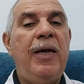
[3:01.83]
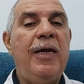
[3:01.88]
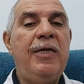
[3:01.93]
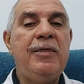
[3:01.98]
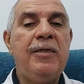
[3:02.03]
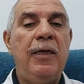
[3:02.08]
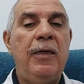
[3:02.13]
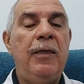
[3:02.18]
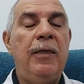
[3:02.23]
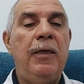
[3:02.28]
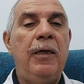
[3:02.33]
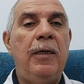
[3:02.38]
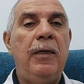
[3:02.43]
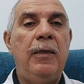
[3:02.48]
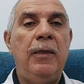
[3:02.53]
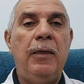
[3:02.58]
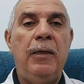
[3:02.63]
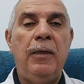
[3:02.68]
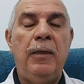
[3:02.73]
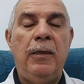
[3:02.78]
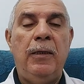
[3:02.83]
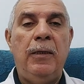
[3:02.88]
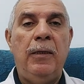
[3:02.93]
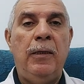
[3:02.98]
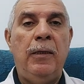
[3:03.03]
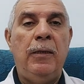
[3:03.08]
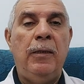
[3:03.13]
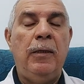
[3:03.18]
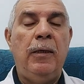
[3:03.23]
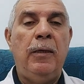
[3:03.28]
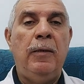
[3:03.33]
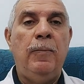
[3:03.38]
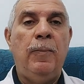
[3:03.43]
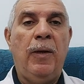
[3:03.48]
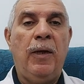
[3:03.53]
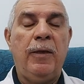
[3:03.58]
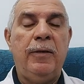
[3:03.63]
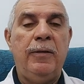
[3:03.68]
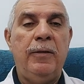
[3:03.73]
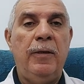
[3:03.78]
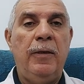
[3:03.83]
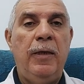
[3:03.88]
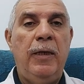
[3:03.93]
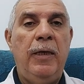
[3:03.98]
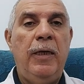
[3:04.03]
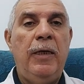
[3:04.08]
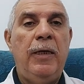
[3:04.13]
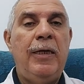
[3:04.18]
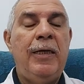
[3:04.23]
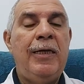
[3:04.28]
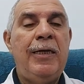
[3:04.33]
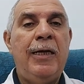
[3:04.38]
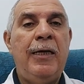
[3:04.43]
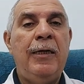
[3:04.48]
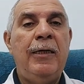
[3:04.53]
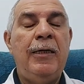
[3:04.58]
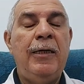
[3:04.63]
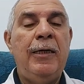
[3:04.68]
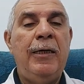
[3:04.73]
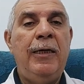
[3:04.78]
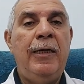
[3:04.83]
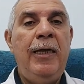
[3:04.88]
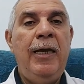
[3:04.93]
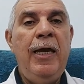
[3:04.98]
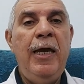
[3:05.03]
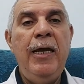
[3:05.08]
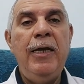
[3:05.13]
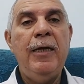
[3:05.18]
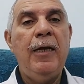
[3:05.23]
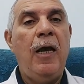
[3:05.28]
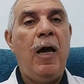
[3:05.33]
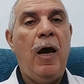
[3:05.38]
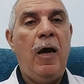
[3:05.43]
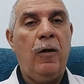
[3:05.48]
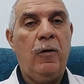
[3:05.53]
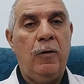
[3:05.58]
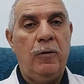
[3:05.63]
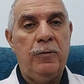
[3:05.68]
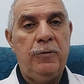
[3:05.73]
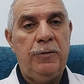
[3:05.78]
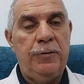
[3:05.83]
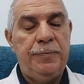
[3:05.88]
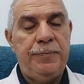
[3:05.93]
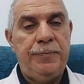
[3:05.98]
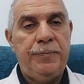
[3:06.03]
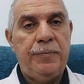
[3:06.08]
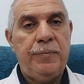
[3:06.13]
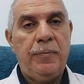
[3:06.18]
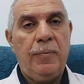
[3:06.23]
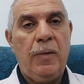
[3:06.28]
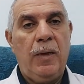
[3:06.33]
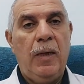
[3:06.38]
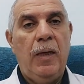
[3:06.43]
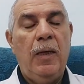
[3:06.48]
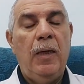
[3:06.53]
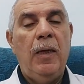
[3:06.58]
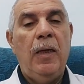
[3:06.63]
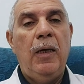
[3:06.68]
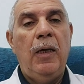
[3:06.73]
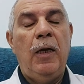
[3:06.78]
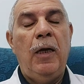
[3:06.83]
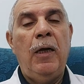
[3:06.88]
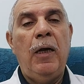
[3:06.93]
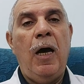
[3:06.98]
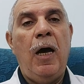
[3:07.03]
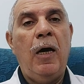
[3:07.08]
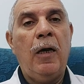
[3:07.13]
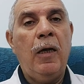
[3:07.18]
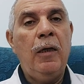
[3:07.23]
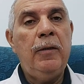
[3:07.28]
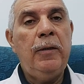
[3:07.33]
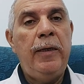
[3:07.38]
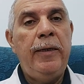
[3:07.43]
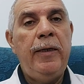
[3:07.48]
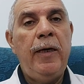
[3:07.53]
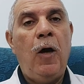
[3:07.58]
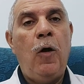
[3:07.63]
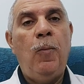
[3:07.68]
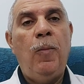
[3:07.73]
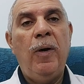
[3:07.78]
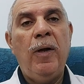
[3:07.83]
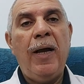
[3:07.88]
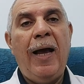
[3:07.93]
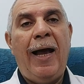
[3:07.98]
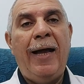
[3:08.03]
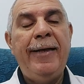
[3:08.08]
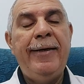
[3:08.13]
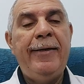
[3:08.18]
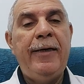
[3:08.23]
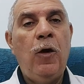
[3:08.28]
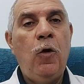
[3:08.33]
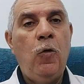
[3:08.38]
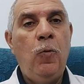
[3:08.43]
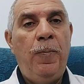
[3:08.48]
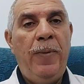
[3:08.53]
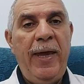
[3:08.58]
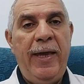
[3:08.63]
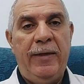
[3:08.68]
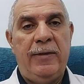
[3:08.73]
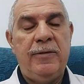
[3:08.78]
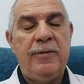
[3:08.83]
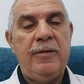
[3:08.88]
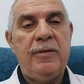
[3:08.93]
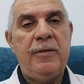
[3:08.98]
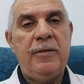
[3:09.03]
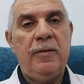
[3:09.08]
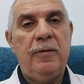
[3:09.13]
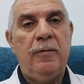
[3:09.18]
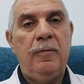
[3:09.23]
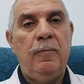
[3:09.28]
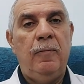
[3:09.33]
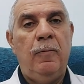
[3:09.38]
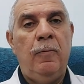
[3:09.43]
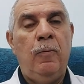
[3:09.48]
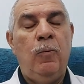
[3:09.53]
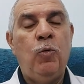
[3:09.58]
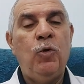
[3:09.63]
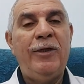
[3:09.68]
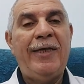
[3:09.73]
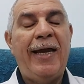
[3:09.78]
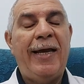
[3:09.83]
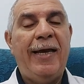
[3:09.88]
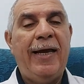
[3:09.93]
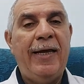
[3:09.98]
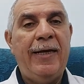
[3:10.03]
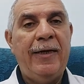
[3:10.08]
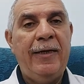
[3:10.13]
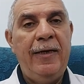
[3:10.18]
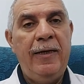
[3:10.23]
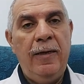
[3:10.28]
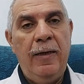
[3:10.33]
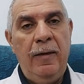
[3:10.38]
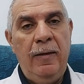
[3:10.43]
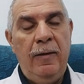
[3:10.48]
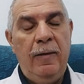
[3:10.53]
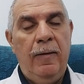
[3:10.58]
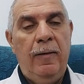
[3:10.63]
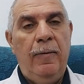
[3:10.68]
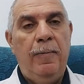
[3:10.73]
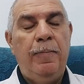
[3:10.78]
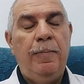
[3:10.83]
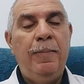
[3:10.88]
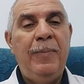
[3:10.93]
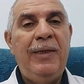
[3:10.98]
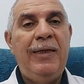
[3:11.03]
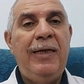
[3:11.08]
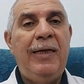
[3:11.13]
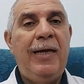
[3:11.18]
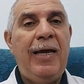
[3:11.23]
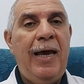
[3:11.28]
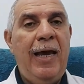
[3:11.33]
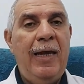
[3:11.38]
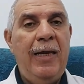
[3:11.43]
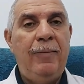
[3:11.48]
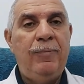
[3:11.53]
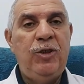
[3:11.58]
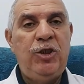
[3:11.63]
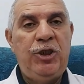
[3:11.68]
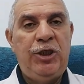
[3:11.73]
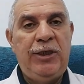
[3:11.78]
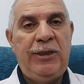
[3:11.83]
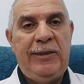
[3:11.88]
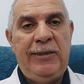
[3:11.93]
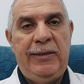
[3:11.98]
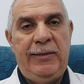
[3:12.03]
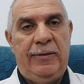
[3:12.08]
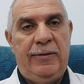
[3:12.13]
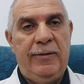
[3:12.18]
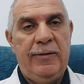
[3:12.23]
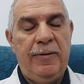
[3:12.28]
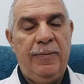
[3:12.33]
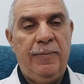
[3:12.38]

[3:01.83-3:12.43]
لهذا المرض آه، ايه هي الأعراض؟ الأعراض هي عبارة عن نوبات متكررة من الألم الشديد